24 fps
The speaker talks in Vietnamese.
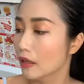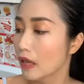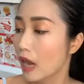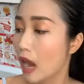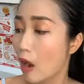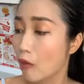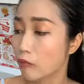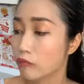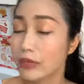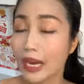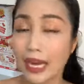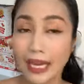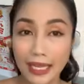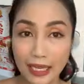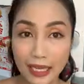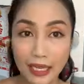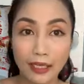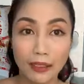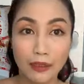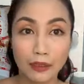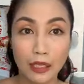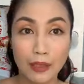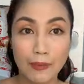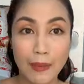ống này á,
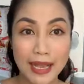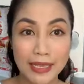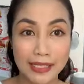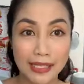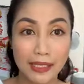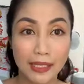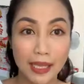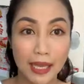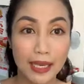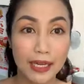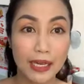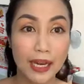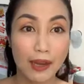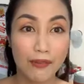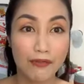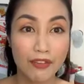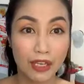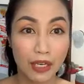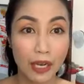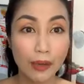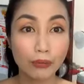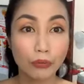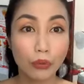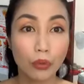thì bạn sẽ thấy là
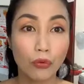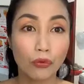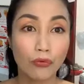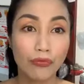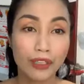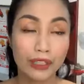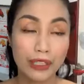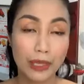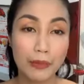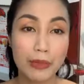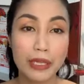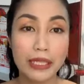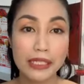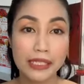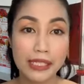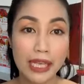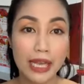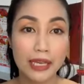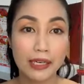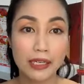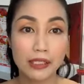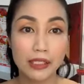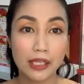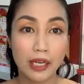việc hấp thụ vitamin C
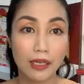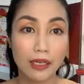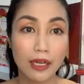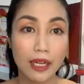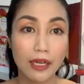nó trở